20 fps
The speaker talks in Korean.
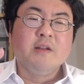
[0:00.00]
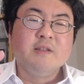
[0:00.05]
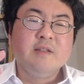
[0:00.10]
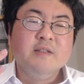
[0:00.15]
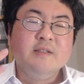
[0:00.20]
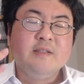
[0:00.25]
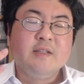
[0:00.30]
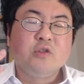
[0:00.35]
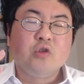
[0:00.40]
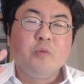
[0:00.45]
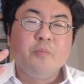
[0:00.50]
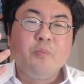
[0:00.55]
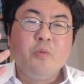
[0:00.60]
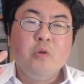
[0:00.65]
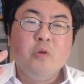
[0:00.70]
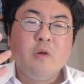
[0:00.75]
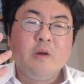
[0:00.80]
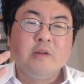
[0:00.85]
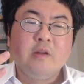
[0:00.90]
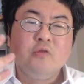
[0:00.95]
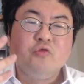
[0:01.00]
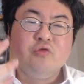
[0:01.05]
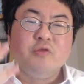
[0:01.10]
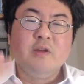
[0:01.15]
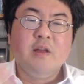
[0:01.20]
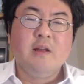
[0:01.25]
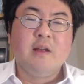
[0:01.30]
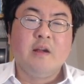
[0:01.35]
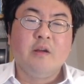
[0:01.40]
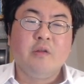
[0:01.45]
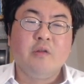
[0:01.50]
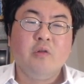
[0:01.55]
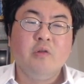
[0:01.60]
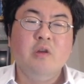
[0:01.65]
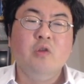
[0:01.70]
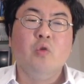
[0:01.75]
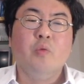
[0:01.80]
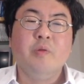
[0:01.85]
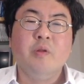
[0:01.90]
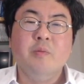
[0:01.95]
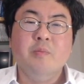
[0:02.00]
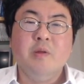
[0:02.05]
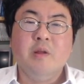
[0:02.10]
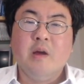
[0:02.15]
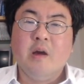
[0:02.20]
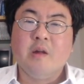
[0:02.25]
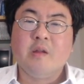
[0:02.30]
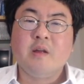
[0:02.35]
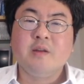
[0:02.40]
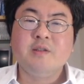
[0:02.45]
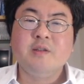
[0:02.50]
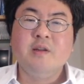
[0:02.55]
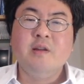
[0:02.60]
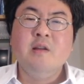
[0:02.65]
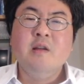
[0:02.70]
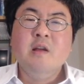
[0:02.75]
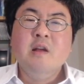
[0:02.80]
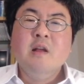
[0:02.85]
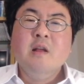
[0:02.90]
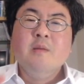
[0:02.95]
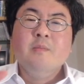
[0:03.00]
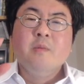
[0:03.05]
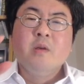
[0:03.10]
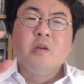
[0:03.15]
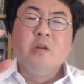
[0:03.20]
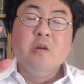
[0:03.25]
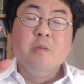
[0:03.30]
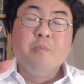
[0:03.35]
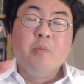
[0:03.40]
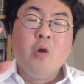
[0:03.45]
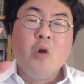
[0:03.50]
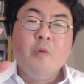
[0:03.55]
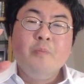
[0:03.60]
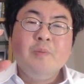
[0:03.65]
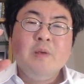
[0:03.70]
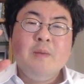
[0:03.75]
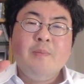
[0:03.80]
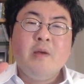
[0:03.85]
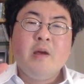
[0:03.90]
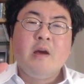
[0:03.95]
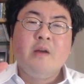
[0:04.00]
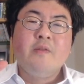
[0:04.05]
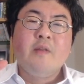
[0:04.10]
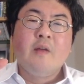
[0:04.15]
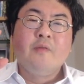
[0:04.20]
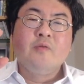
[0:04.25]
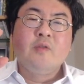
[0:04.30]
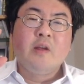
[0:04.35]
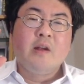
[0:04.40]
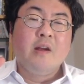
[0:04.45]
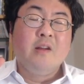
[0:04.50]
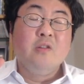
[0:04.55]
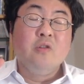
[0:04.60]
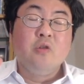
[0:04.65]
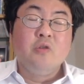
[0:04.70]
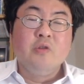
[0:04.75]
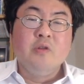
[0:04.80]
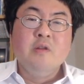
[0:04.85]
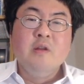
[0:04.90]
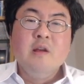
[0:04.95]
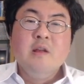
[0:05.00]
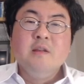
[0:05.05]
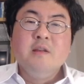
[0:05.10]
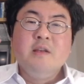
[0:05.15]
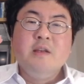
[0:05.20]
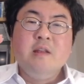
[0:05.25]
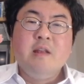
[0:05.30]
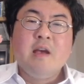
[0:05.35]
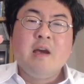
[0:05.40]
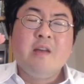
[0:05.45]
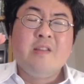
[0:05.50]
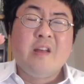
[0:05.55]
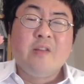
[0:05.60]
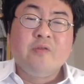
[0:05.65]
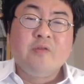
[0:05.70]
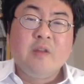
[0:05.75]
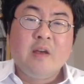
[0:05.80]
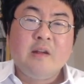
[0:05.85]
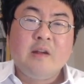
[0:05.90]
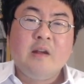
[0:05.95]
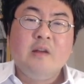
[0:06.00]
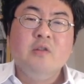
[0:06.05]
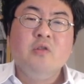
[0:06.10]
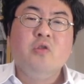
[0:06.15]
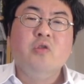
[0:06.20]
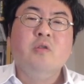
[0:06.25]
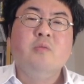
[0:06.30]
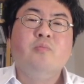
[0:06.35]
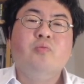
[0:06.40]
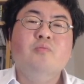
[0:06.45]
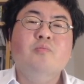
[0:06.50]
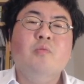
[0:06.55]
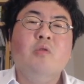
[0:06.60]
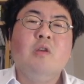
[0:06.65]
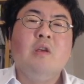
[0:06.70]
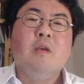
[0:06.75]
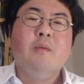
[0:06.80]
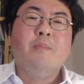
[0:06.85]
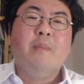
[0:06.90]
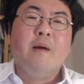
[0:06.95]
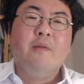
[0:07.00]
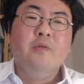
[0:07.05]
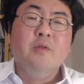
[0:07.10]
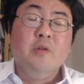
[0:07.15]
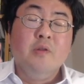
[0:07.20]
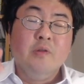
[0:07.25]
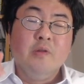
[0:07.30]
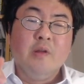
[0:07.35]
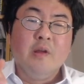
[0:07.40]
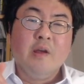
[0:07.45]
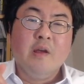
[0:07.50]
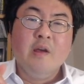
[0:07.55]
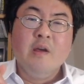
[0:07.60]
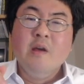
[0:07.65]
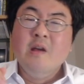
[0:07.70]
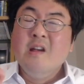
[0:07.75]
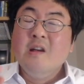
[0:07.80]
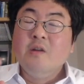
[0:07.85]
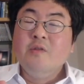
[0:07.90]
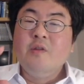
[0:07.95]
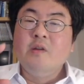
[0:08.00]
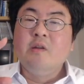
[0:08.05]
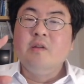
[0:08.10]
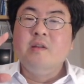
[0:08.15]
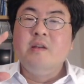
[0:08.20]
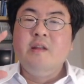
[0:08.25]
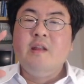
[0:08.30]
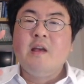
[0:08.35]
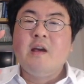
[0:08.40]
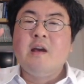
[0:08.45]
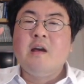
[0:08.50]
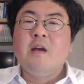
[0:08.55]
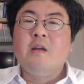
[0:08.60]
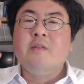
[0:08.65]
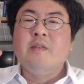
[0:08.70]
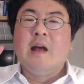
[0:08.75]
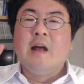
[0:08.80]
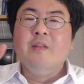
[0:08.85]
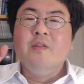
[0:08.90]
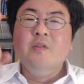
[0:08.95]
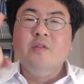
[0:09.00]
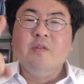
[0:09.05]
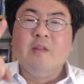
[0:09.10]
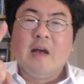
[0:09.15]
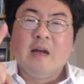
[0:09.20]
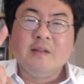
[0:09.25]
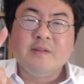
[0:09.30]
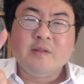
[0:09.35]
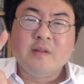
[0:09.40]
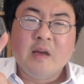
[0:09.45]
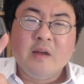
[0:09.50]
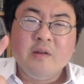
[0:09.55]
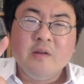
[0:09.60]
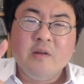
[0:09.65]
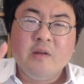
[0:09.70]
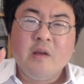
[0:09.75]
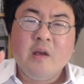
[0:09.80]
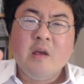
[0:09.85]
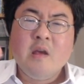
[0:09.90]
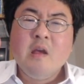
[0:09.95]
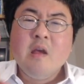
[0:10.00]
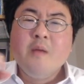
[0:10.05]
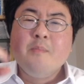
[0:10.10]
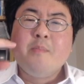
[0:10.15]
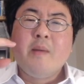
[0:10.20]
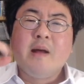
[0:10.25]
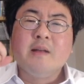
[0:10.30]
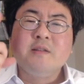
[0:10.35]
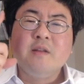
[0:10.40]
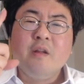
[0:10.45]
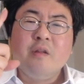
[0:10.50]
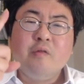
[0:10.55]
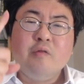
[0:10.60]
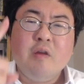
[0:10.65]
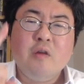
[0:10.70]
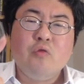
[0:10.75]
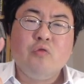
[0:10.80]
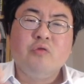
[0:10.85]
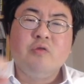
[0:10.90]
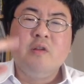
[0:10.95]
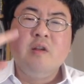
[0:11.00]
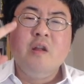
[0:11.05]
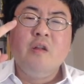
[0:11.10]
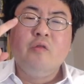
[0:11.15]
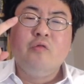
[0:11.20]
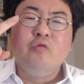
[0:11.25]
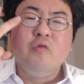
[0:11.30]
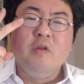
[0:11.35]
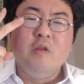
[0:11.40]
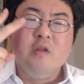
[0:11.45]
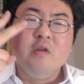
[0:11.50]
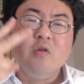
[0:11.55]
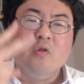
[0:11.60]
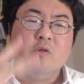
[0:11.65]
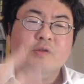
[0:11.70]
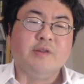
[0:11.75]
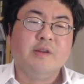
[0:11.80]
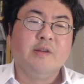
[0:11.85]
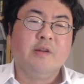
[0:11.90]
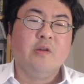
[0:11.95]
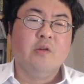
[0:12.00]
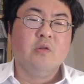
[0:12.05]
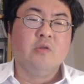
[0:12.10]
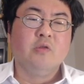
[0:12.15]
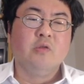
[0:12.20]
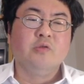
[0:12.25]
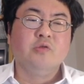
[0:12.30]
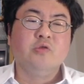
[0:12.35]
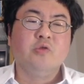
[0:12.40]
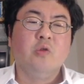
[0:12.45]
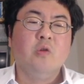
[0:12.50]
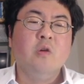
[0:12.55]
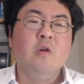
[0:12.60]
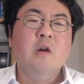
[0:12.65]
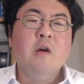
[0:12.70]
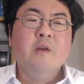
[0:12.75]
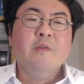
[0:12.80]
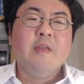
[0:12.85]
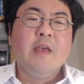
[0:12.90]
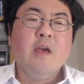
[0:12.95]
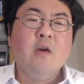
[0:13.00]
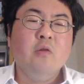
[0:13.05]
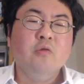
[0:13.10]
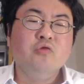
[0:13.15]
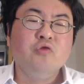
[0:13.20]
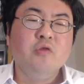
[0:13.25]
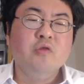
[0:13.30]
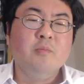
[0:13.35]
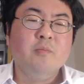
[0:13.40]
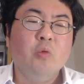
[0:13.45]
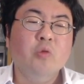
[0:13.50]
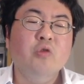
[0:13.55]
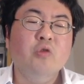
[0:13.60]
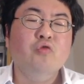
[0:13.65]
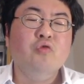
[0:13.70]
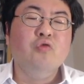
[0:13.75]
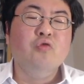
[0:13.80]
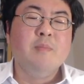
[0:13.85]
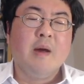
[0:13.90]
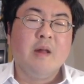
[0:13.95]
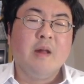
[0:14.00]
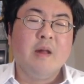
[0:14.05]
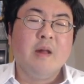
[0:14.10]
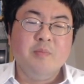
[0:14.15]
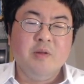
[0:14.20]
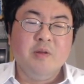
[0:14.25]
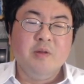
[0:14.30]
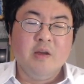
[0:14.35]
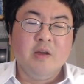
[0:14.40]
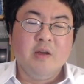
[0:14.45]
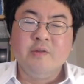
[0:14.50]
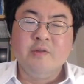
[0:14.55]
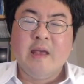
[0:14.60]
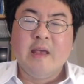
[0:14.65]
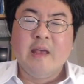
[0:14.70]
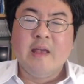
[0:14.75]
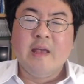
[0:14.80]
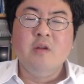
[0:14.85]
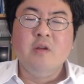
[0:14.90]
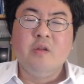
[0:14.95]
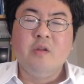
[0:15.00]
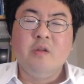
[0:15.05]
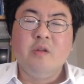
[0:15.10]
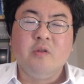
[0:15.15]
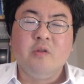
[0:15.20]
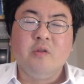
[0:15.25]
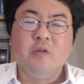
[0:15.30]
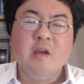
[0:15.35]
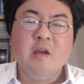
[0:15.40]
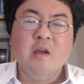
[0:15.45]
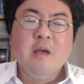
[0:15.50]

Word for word: 진짜 저평가된 주식일 가능성이 높습니다. 사실 그 퍼 PBR가 낮다라는 거는 기대가 낮다라는 거는 분명히 맞는데 근데 그 기대가 낮다는 게 맞을 수도 있고 틀릴 수도 있는 거잖아요. 그렇죠. 대형주는 본 눈이 많습니다. 이런 애널리스트들이